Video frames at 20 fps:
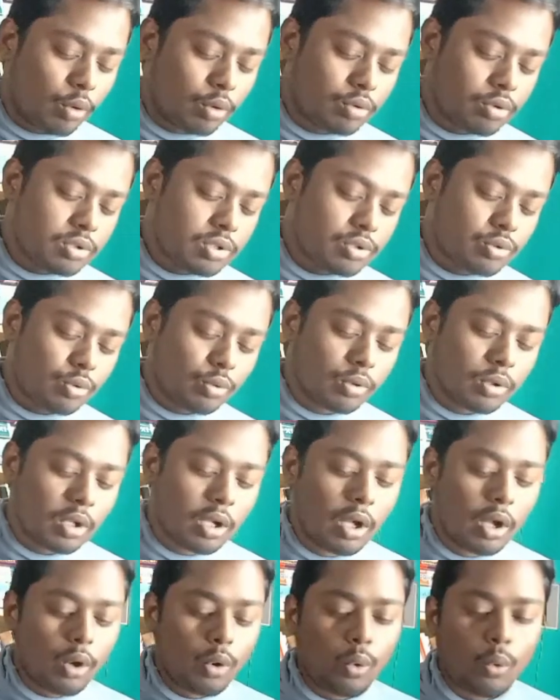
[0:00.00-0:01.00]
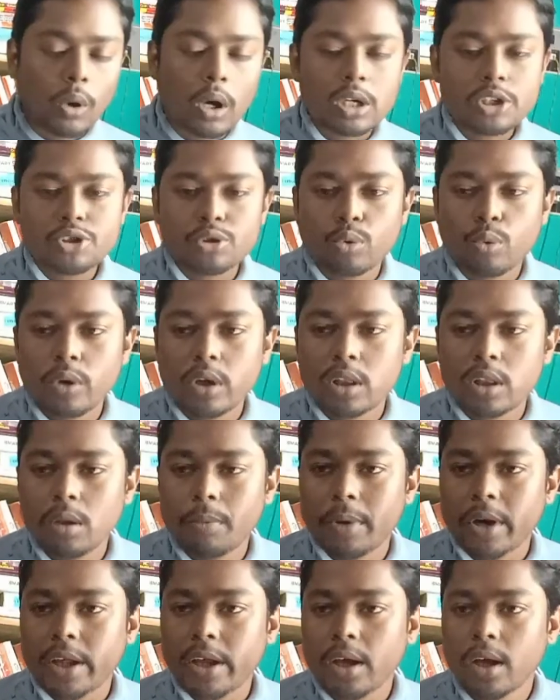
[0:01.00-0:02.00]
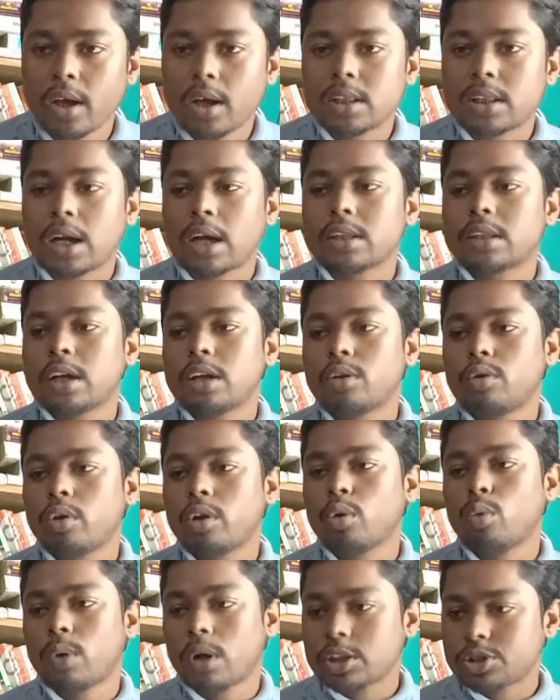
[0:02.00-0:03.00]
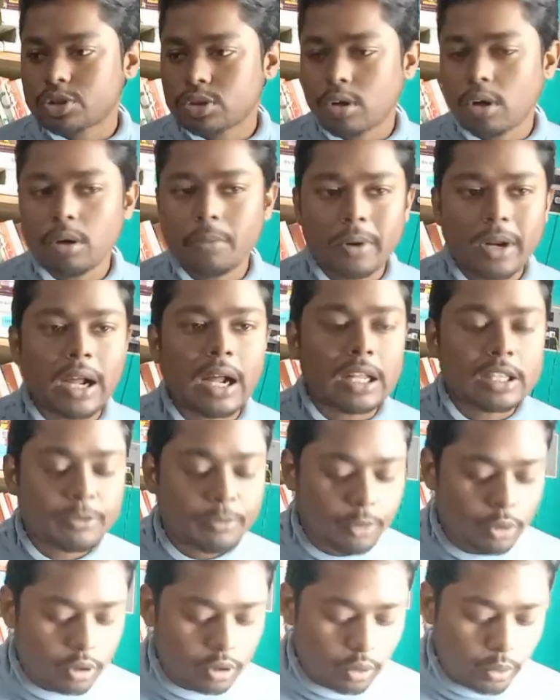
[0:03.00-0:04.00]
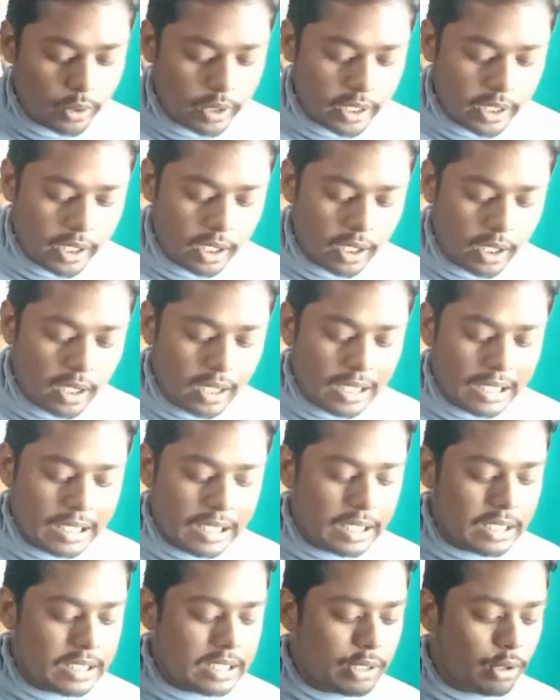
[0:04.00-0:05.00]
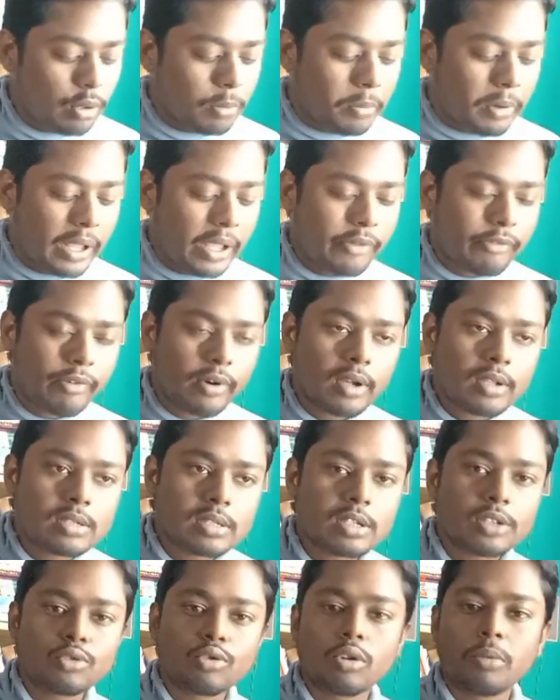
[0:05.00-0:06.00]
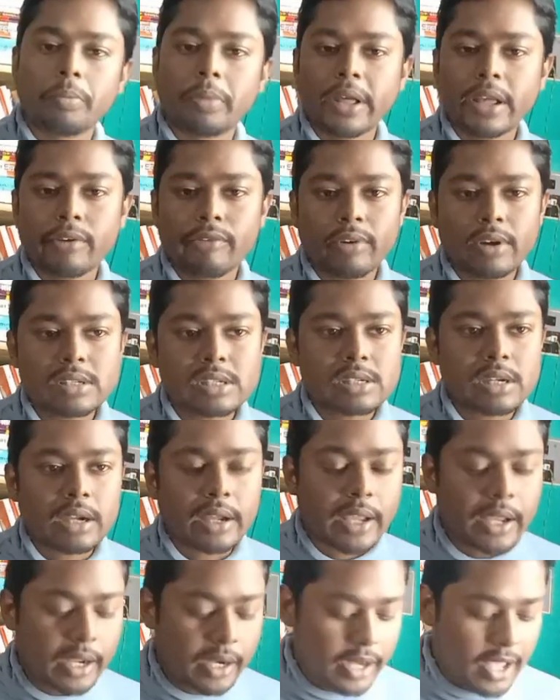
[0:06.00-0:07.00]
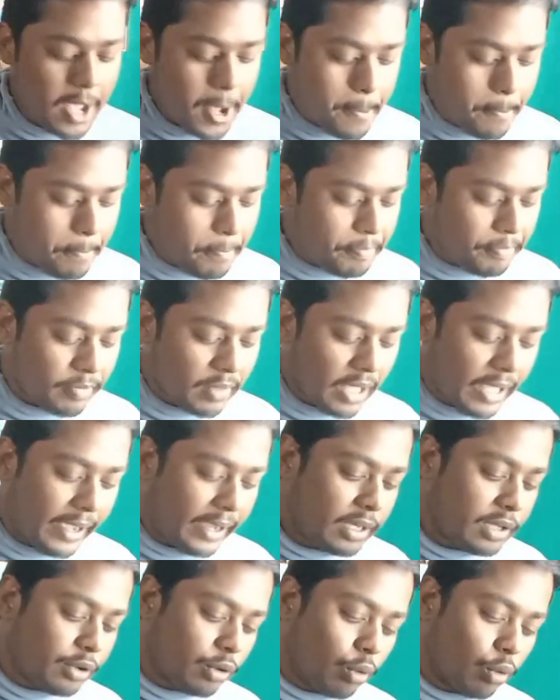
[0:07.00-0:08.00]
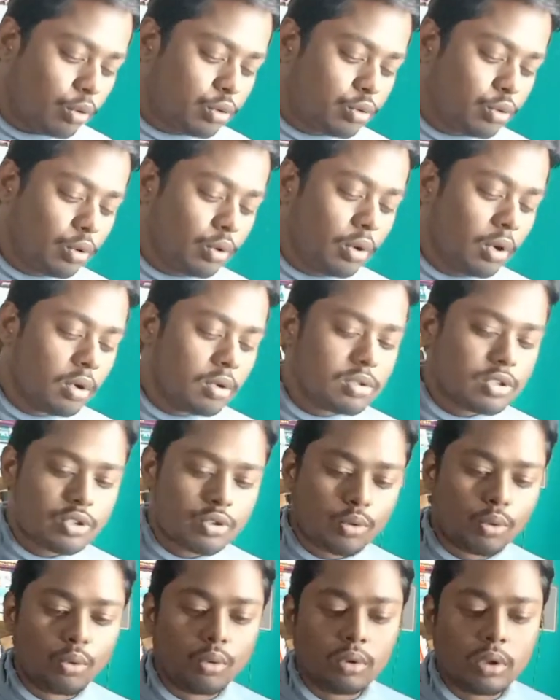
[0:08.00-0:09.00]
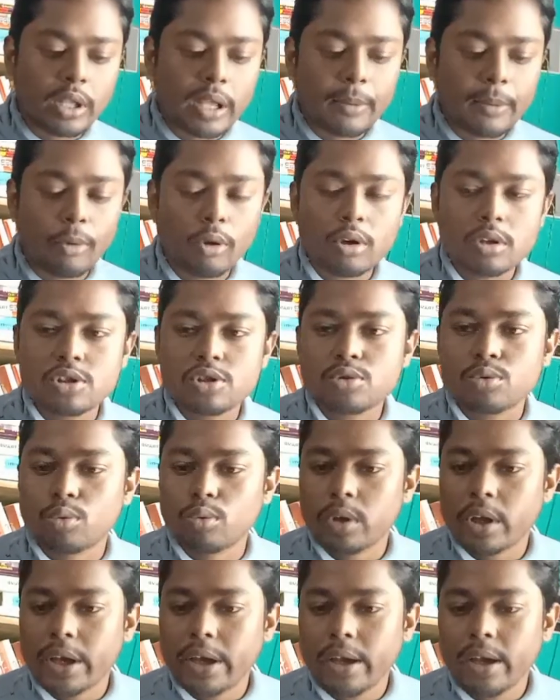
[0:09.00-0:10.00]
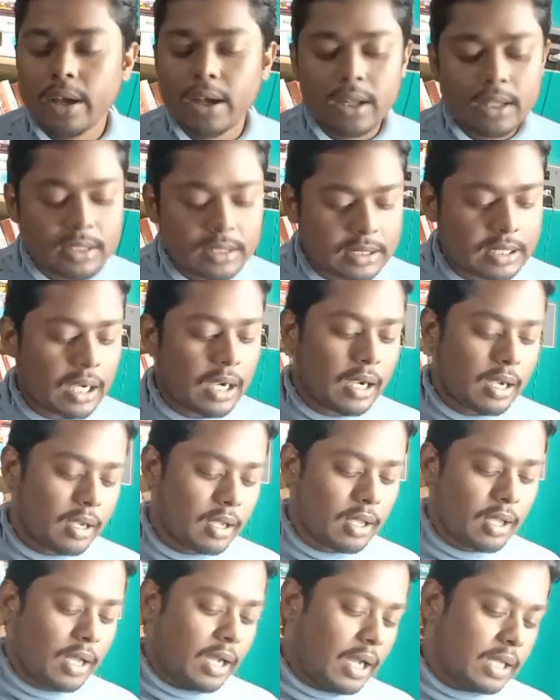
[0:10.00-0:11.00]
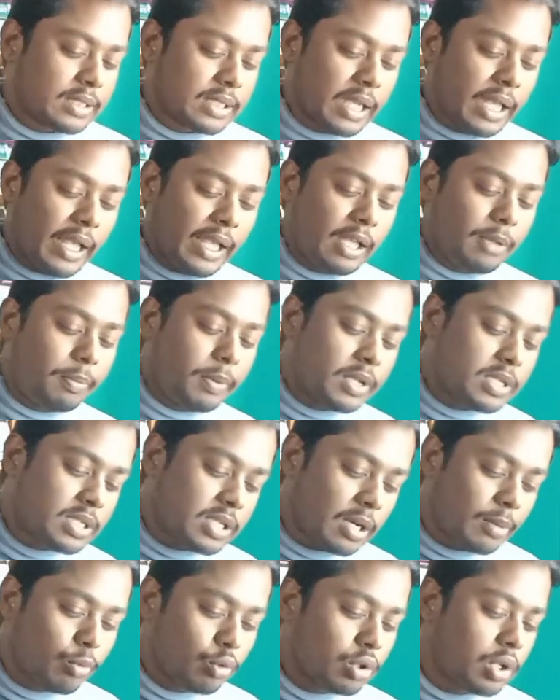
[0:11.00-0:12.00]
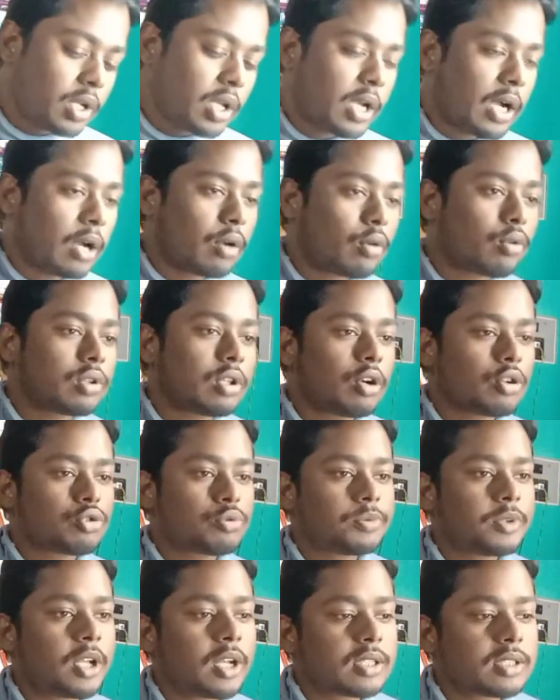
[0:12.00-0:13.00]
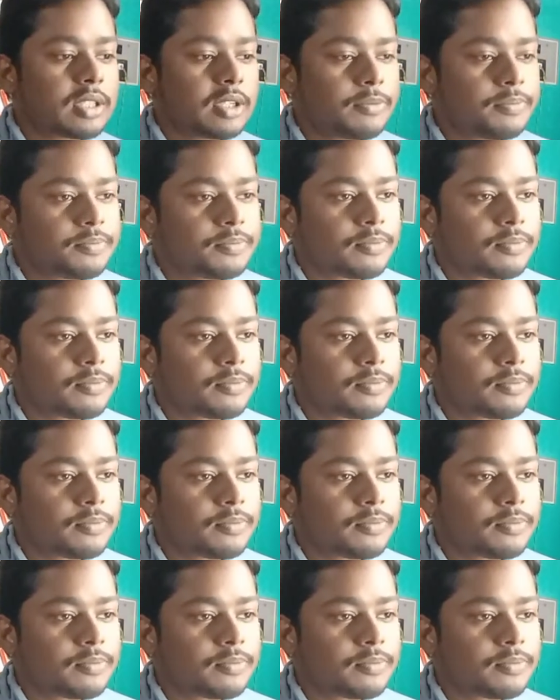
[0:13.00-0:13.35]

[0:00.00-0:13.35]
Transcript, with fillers: গো টু স্কুল ওয়াশ কুইকলি মানে তাড়াতাড়ি করে ওয়াশ কর মানে হাত মুখ ধুয়ে নে ইট ইওর ব্রেকফাস্ট তোর ব্রেকফাস্টটা খেয়ে নে অ্যান্ড গো টু স্কুল এবং স্কুলে যা আচ্ছা এই পেজটার মধ্যে কি কারো কোথাও অসুবিধা আছে